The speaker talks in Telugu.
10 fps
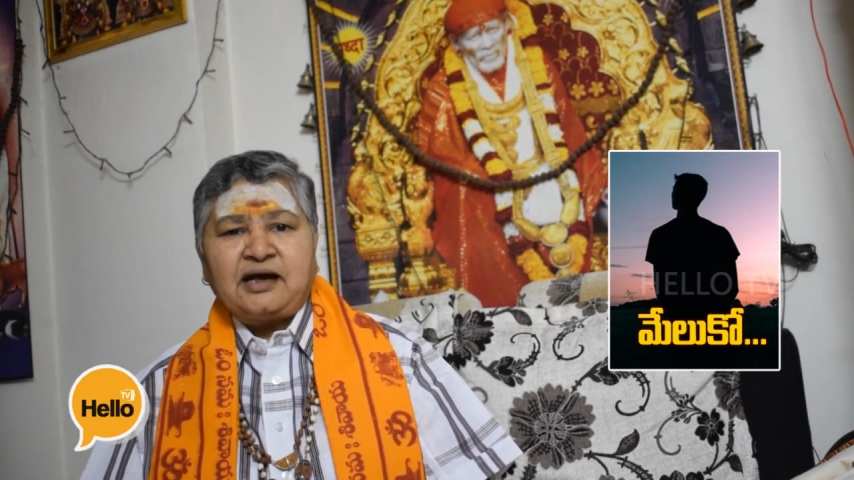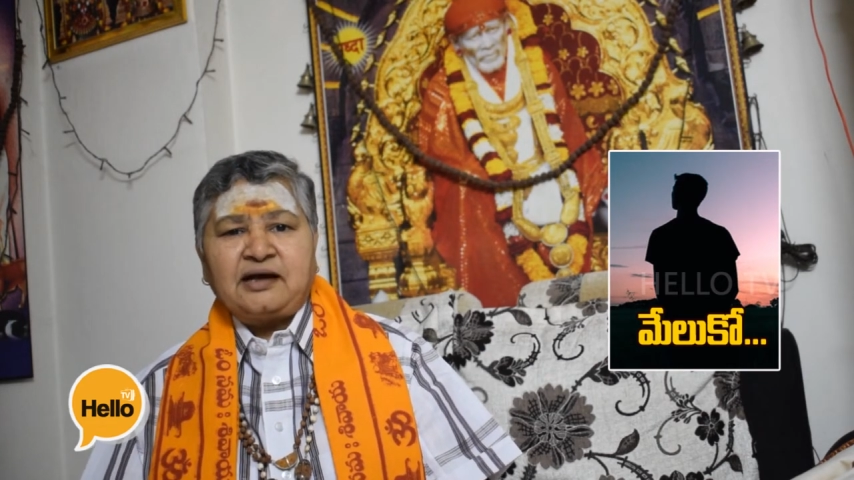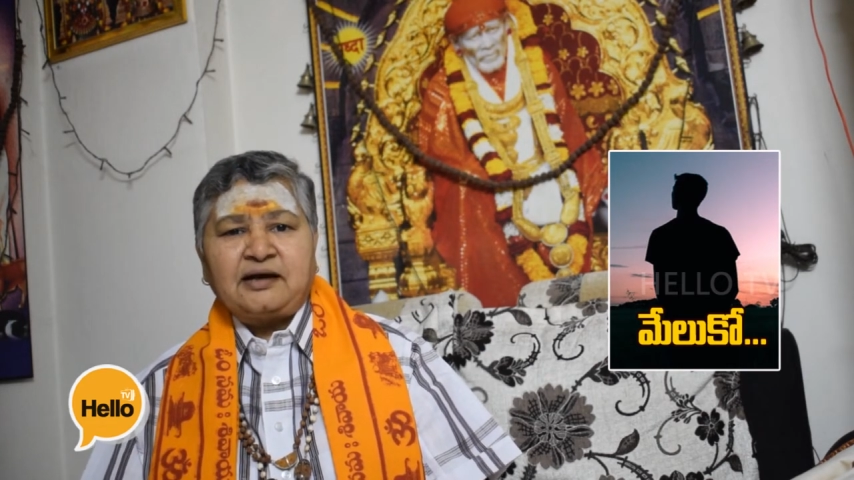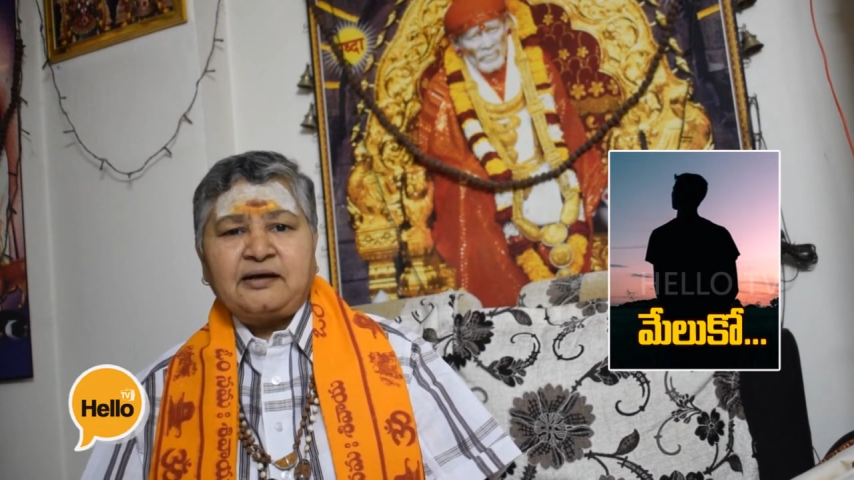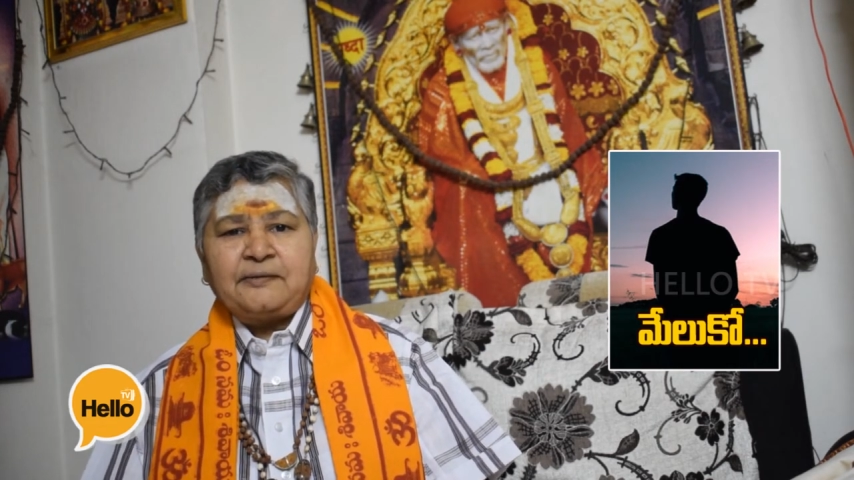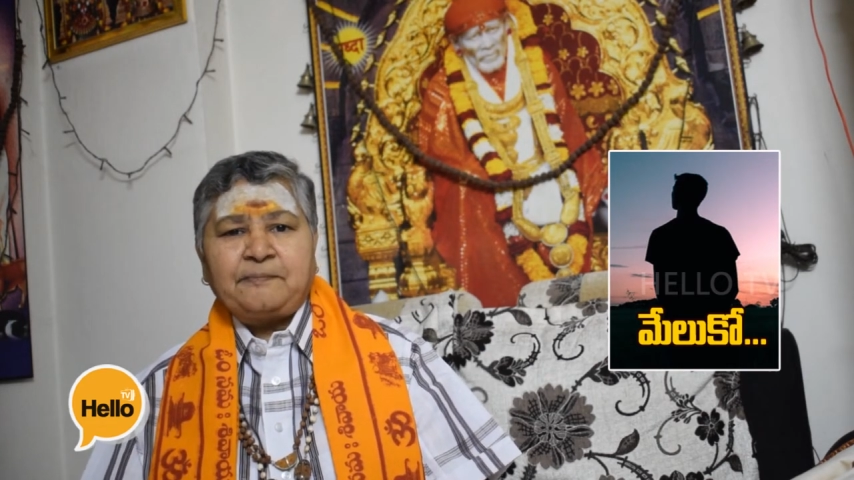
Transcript: కారా